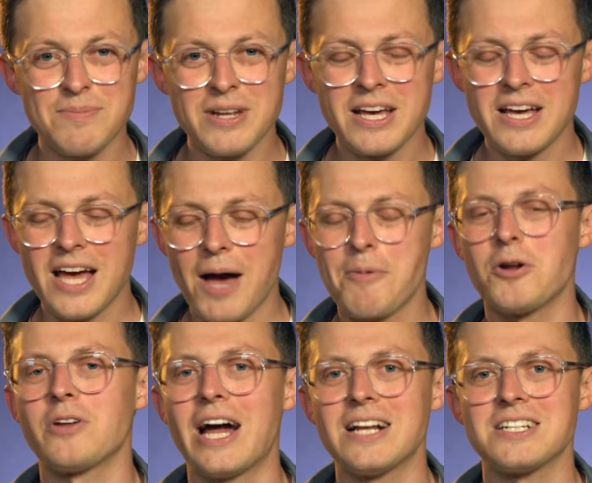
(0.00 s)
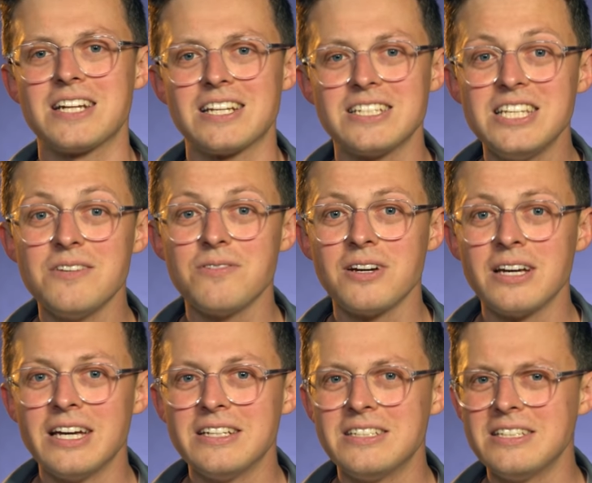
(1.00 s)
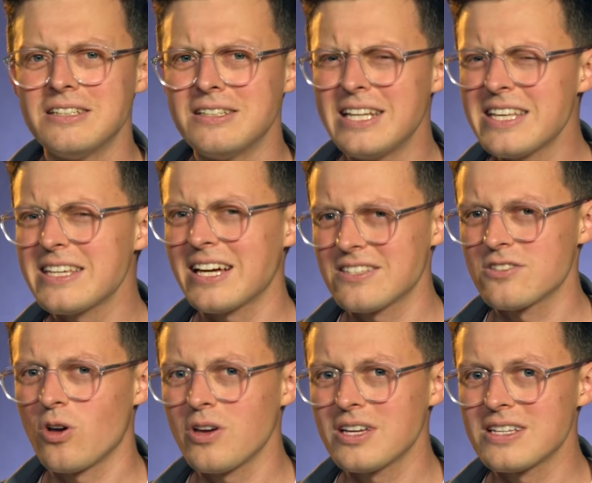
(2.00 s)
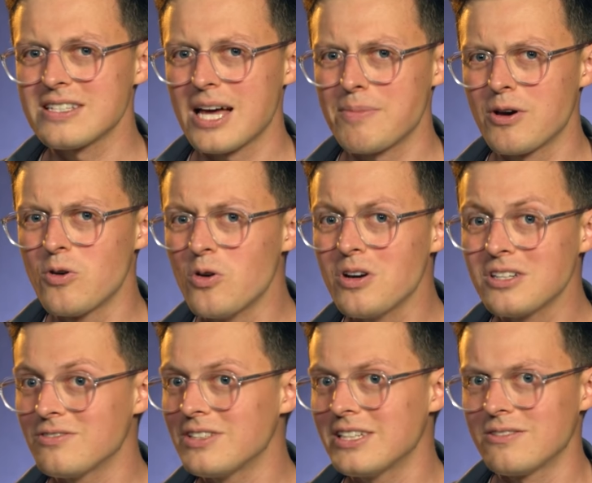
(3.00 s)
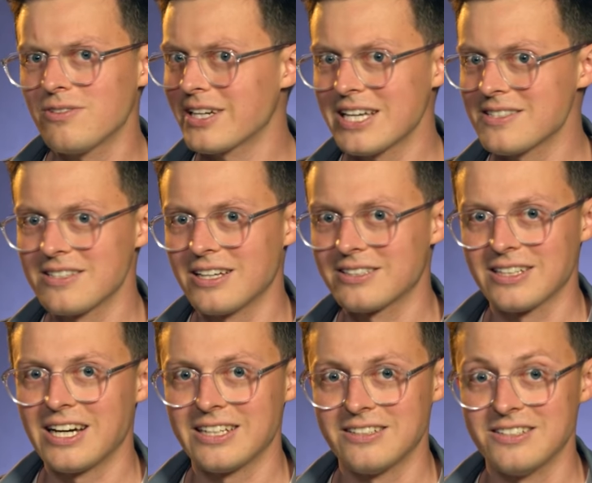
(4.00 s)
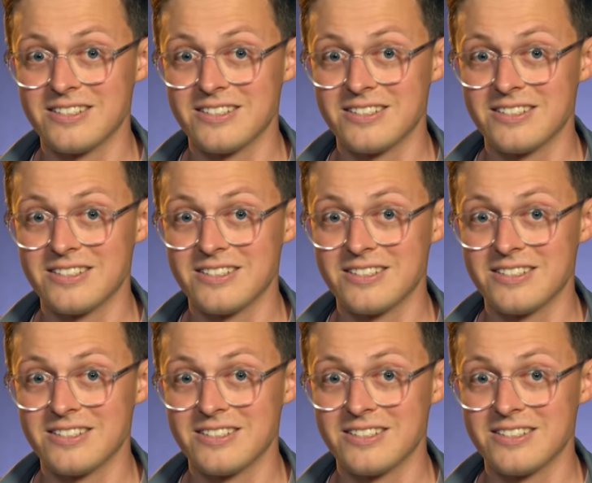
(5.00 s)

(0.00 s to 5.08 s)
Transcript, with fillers: gibt aber noch eine Alternative, die nicht ganz neu ist, aber irgendwie in Vergessenheit geraten